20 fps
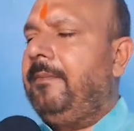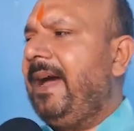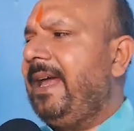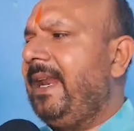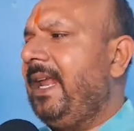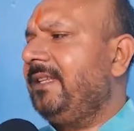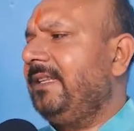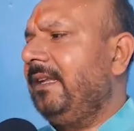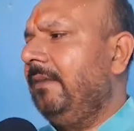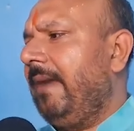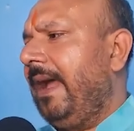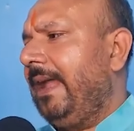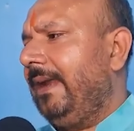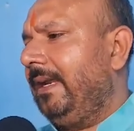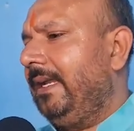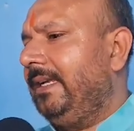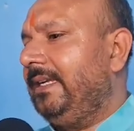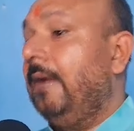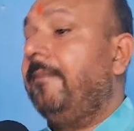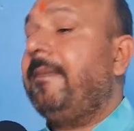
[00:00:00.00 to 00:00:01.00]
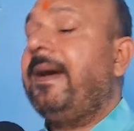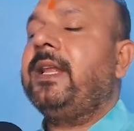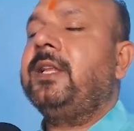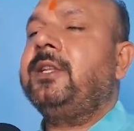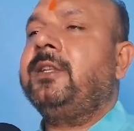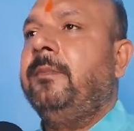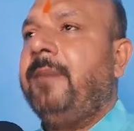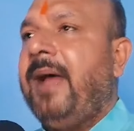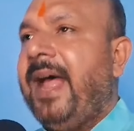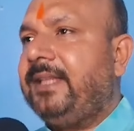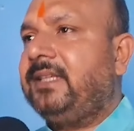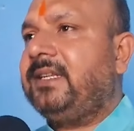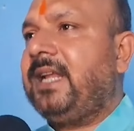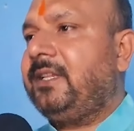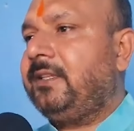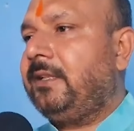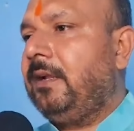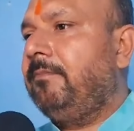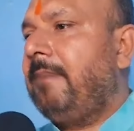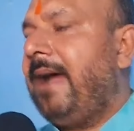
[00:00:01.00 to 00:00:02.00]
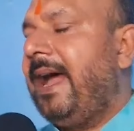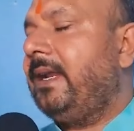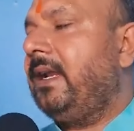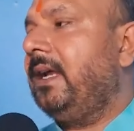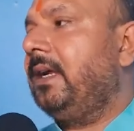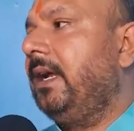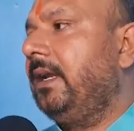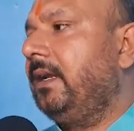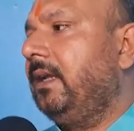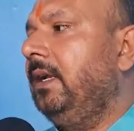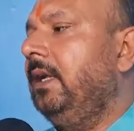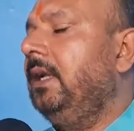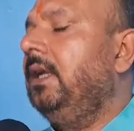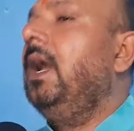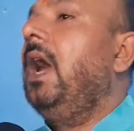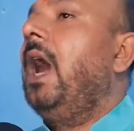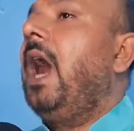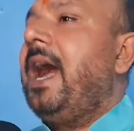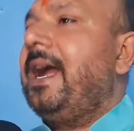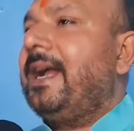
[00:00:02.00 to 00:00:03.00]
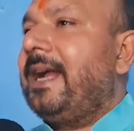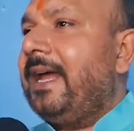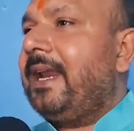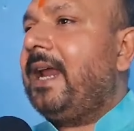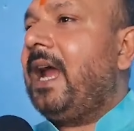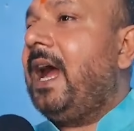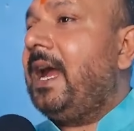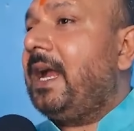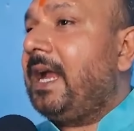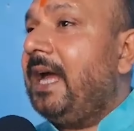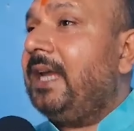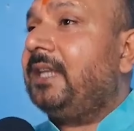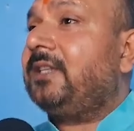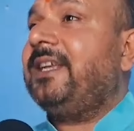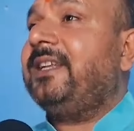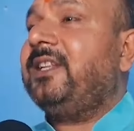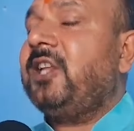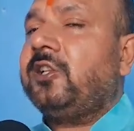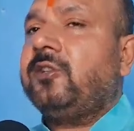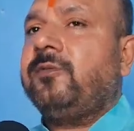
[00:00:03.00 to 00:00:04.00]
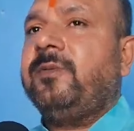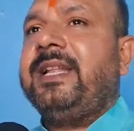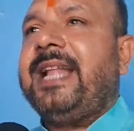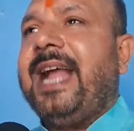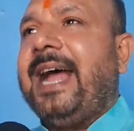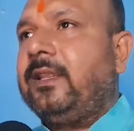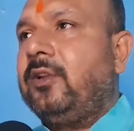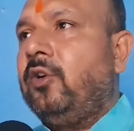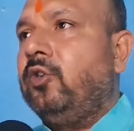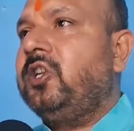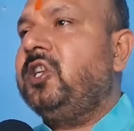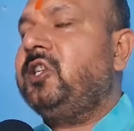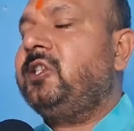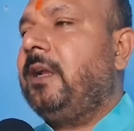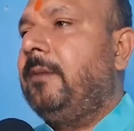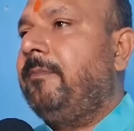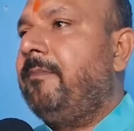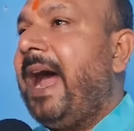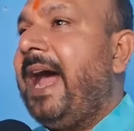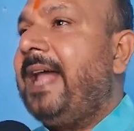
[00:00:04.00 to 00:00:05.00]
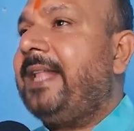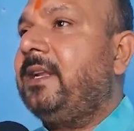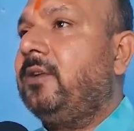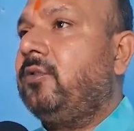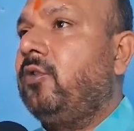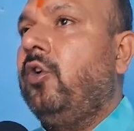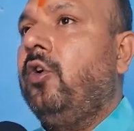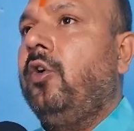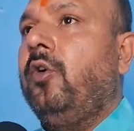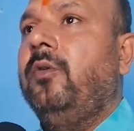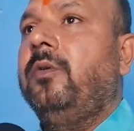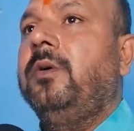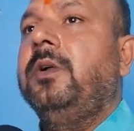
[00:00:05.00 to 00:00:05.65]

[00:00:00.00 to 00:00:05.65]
हमारा सम्मान नहीं हमारे समाज का सम्मान समाज अगर का सम्मान अगर तो अगर तेजस्वी यादव जी समाज को